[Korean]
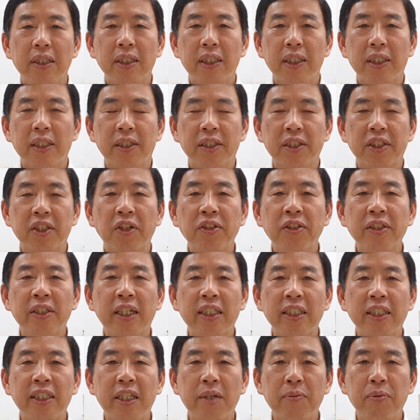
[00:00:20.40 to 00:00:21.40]
어,
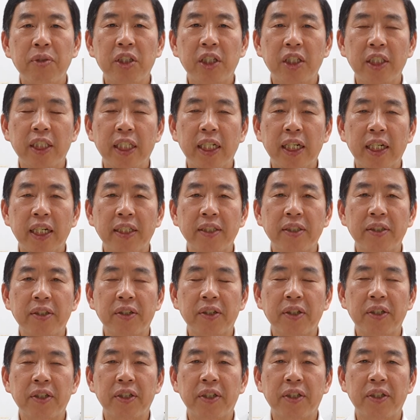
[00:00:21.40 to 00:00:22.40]
선사시대부터
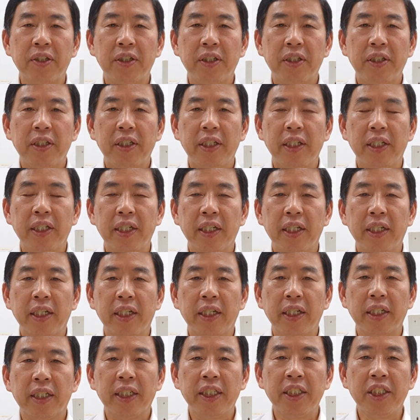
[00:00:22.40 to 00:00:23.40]
시작해서 예,
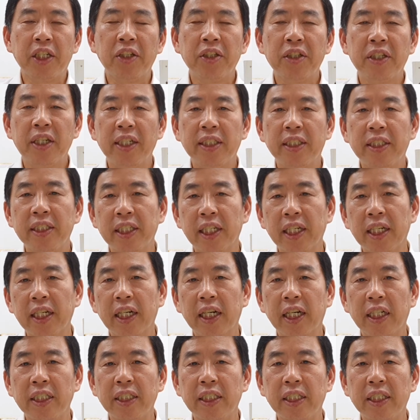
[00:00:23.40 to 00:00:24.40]
근현대
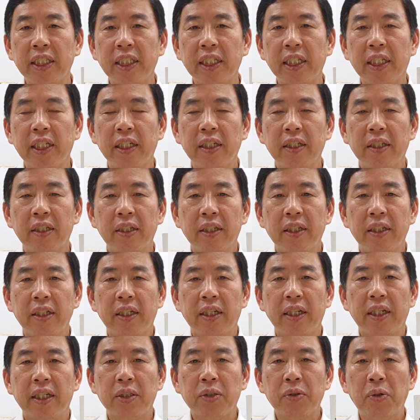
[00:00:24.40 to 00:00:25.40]
시기까지
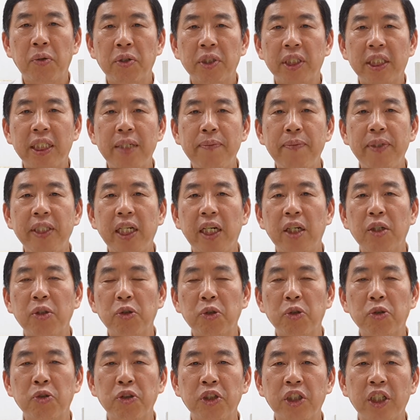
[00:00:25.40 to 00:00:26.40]
예, 총
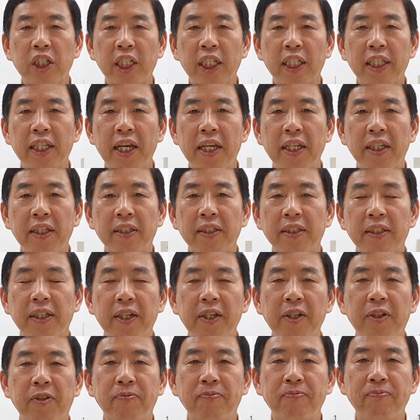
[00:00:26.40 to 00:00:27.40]
12장으로 구성이 되어
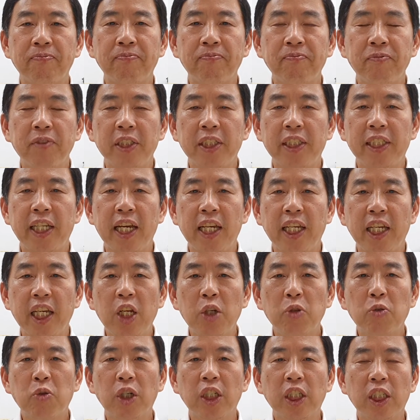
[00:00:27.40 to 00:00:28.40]
있는데요.
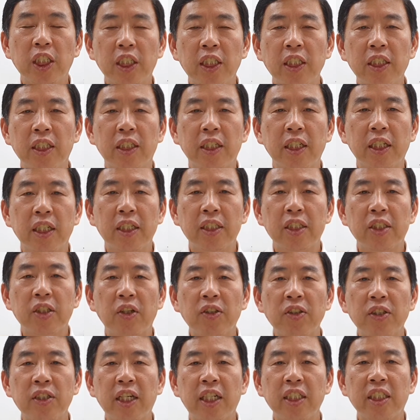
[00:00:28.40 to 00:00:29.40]
제1권은
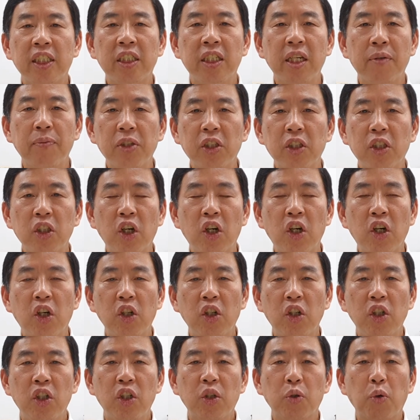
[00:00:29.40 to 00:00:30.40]
선사시대부터
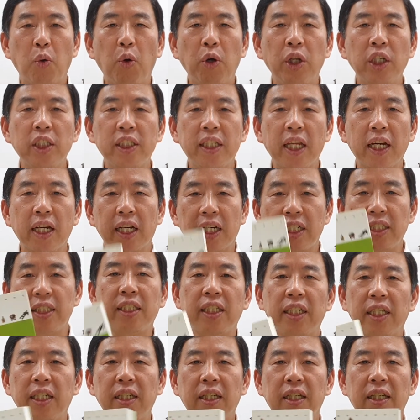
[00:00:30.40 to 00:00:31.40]

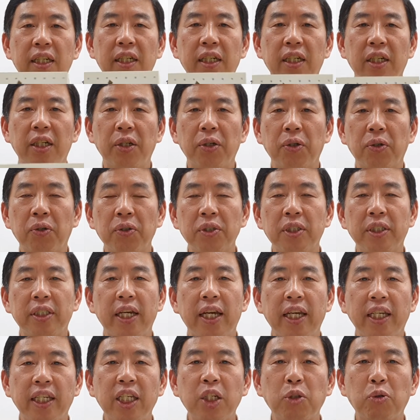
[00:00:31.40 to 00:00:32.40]
고려시대까지 그리고
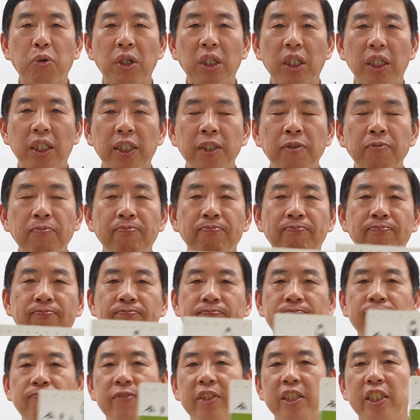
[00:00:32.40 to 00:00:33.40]
제2권은
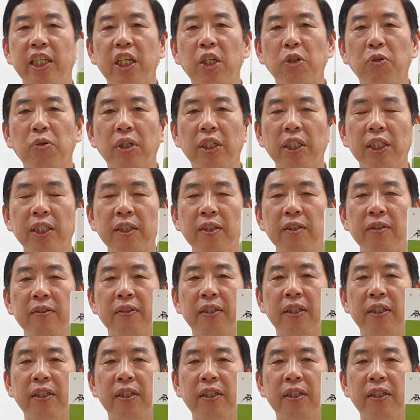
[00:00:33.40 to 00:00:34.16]
제2권은